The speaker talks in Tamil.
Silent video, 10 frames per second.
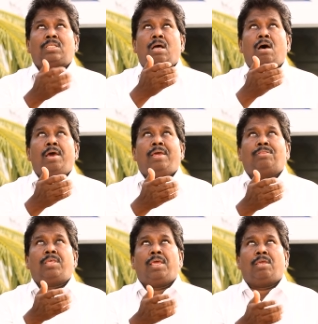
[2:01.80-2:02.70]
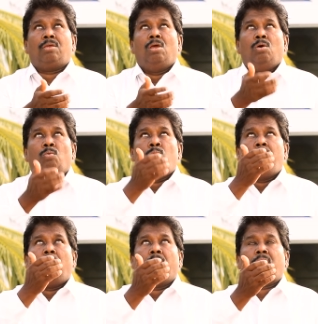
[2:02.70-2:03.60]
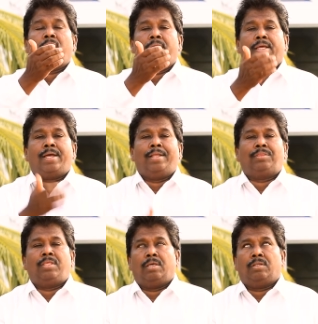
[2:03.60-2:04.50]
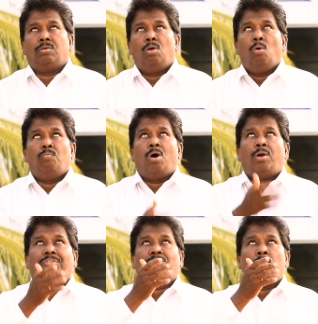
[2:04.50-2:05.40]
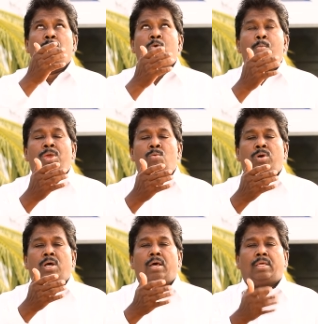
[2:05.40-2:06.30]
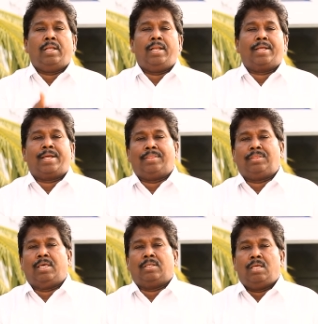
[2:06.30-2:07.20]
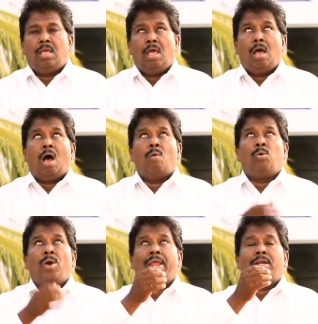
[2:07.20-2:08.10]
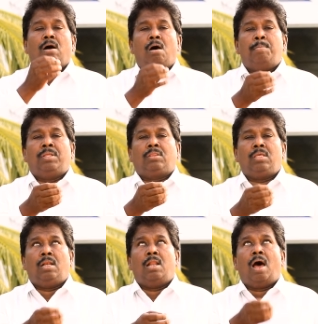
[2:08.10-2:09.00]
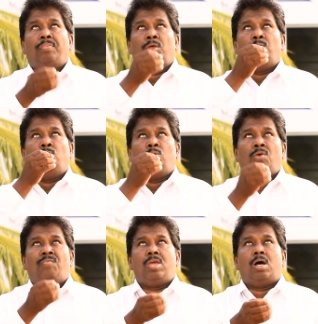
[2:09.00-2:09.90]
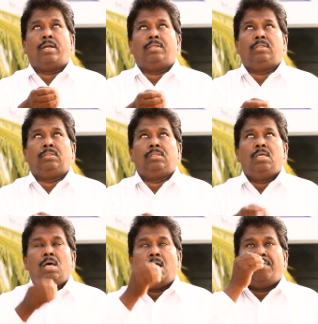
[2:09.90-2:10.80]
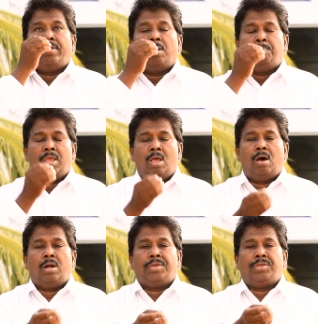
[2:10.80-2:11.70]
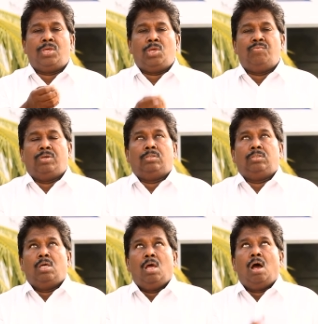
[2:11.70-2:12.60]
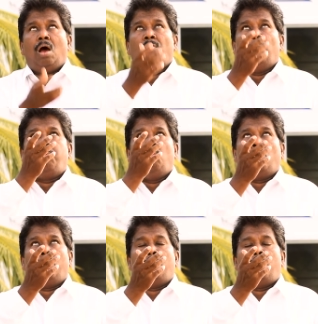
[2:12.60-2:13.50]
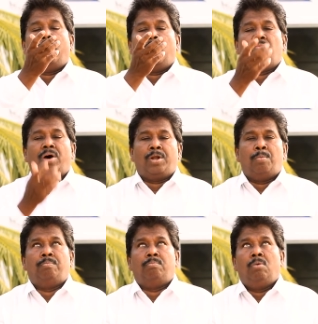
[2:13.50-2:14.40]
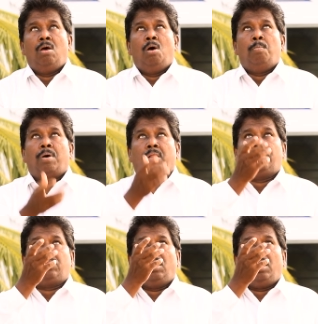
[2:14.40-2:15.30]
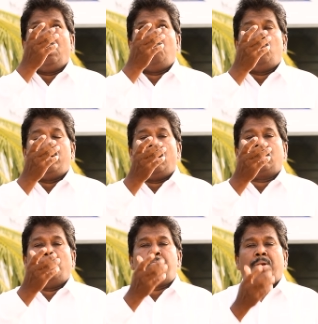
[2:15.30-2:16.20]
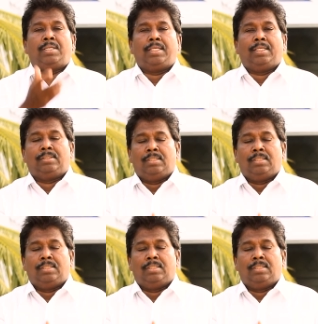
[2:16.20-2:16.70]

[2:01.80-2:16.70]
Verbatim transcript: சகாயத்தை உண்டாக்கின கர்த்தர் வானத்தையும் பூமியும் உண்டாக்கின கர்த்தர் அவருடைய நாமத்தில் அந்த உதவியானது அந்த நன்மையான ஈவு அந்த பூர்ணமான வரம் பரத்திலே உண்டாக்கப்பட்டு